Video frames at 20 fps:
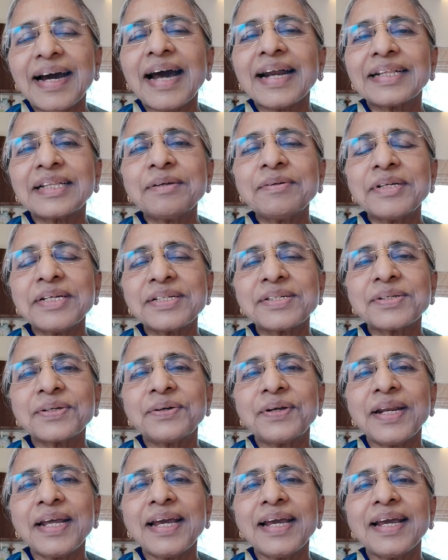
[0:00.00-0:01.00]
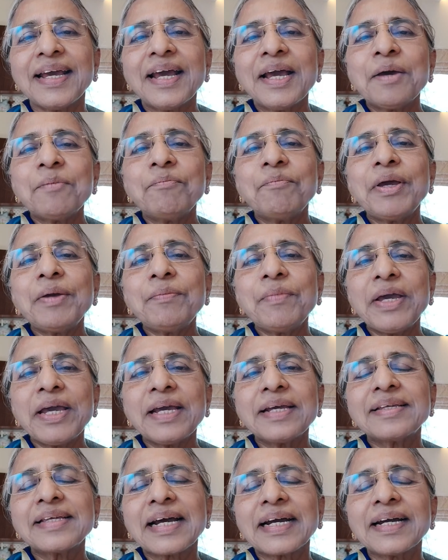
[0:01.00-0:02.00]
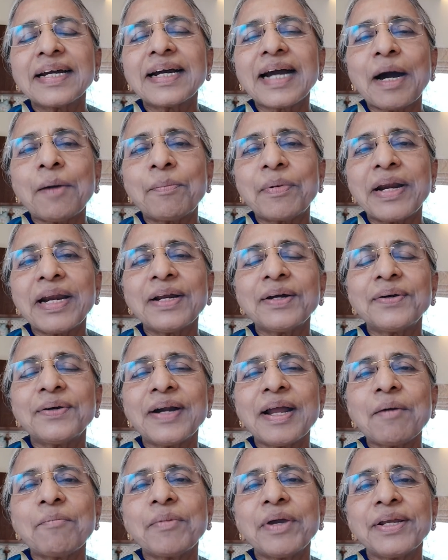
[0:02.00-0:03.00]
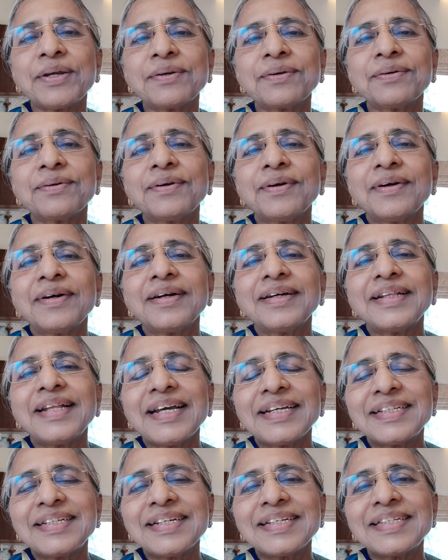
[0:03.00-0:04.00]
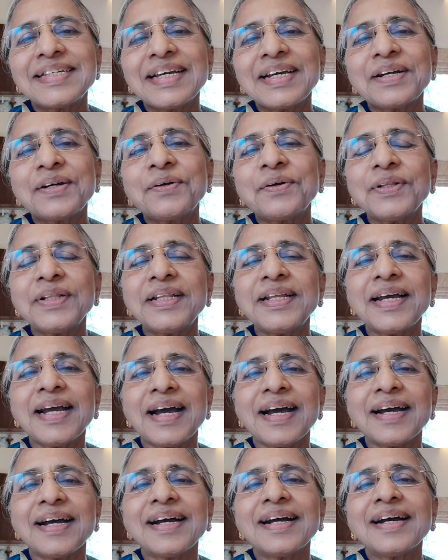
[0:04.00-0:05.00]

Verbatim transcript: అర్థం చేసుకొని మీ మీ సంఘ కాపర్లకు కూడా మీరు దయచేసి కొద్దిగా